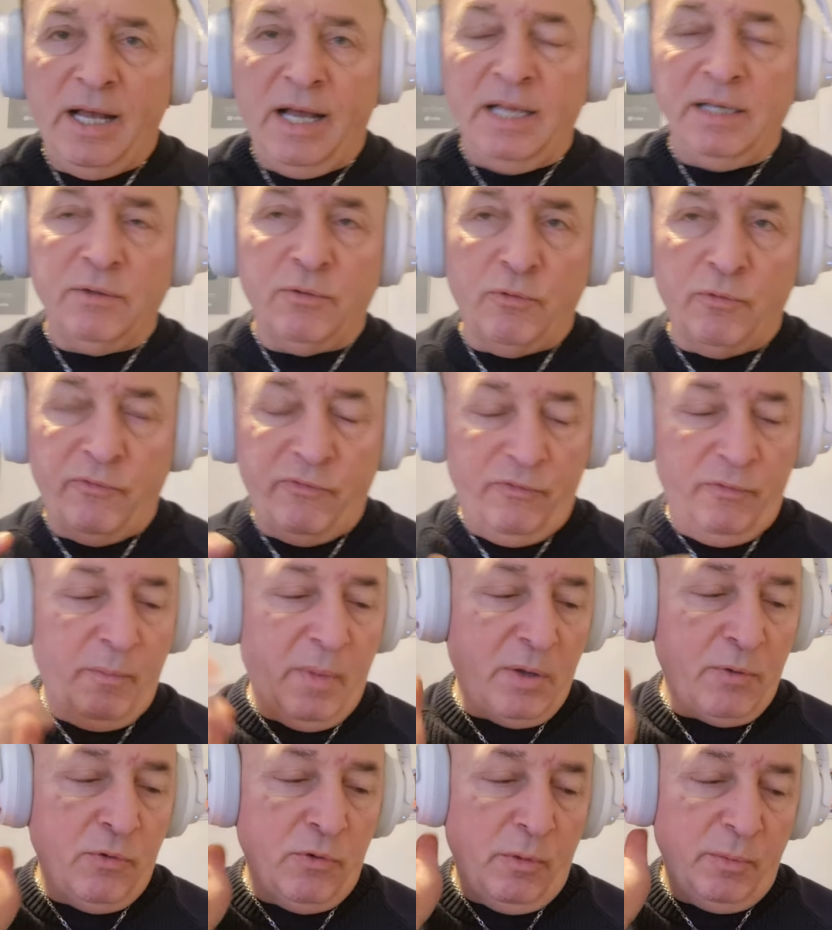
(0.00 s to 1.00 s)
Anruf.
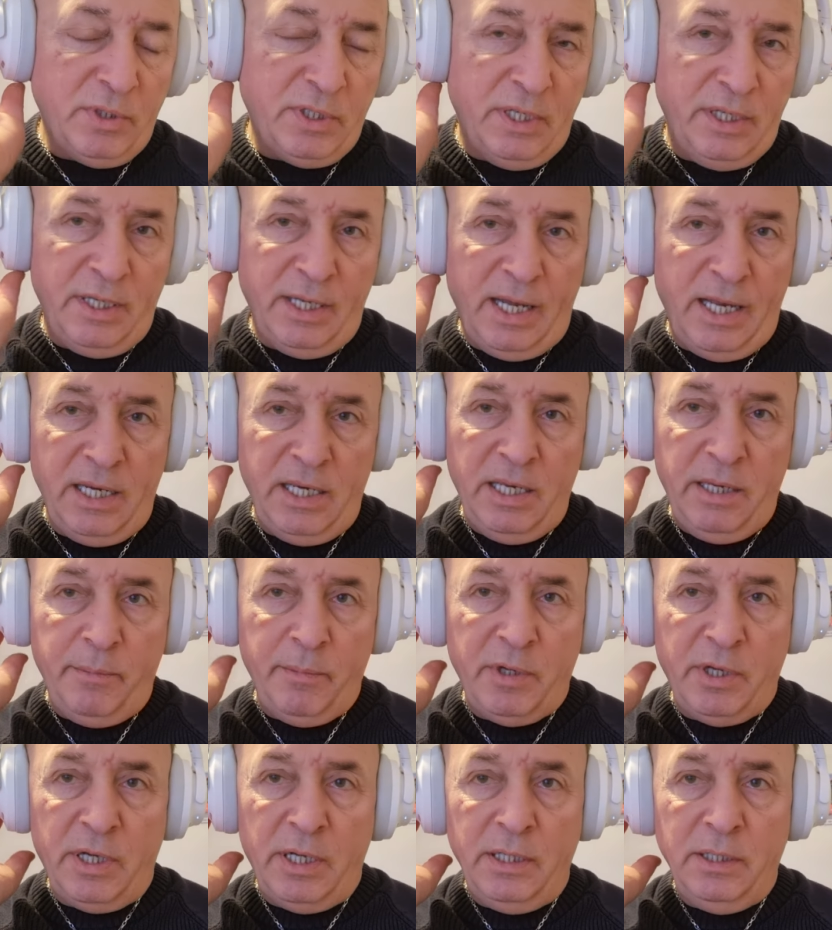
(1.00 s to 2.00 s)
Mal gucken, ob ich den hier
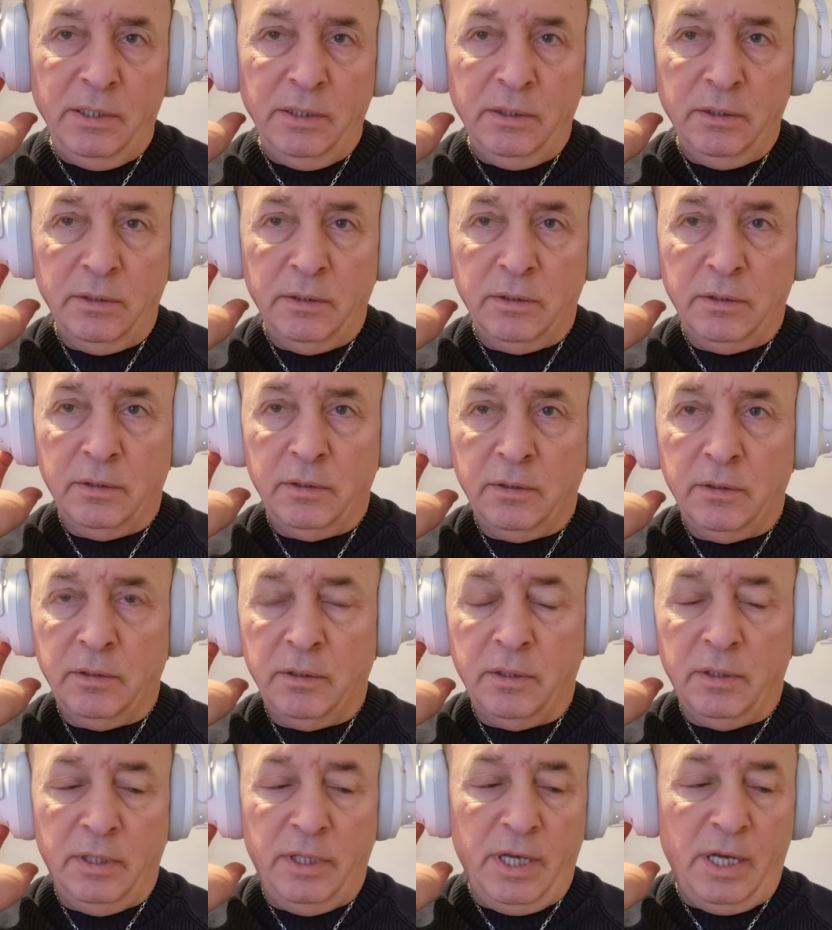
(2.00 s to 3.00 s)
annehmen kann.
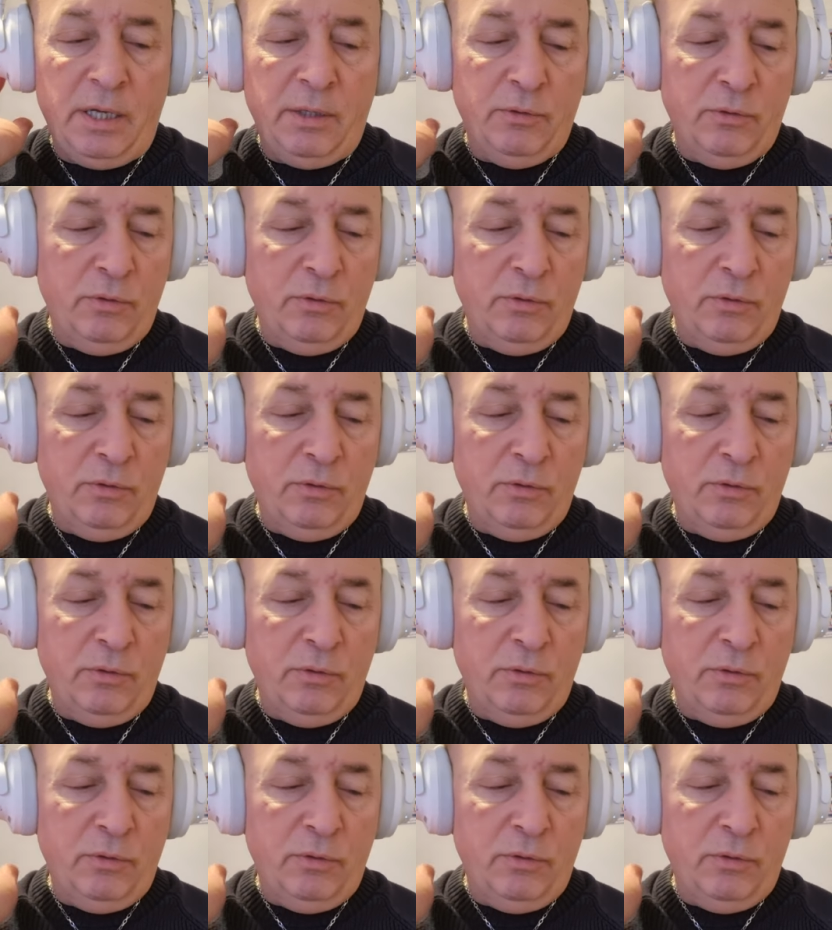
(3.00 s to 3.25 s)
Ja,